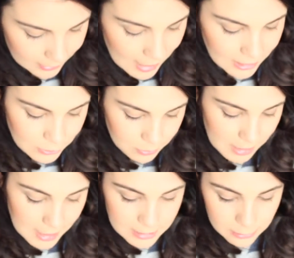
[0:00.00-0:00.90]
Также у
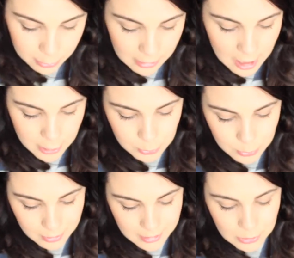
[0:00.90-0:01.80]
меня есть крутая
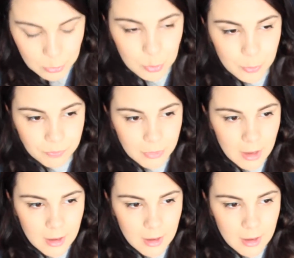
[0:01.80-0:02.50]
штука, я думаю,